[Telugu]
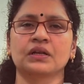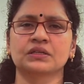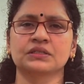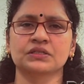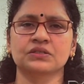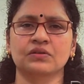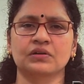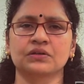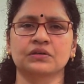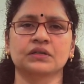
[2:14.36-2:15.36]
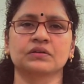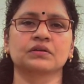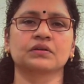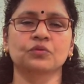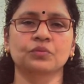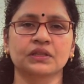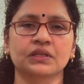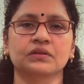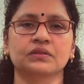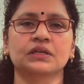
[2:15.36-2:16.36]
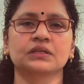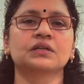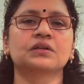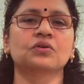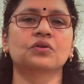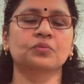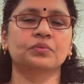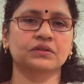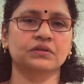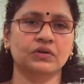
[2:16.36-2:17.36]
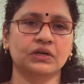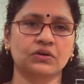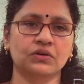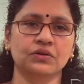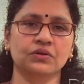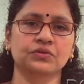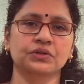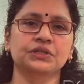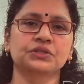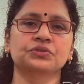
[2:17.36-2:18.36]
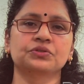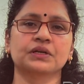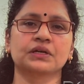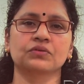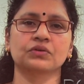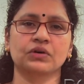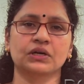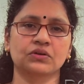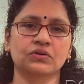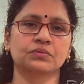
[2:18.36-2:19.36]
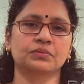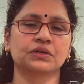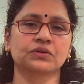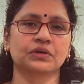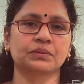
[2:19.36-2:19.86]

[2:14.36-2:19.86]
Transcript: అల్లరి చేస్తున్న వాళ్ళని ఎక్కువ మంది తల్లిదండ్రులు గొడవ పడుతున్న వాతావరణంలోనూ ఇంటి చుట్టుపక్కల ఉన్న వాతావరణం బట్టి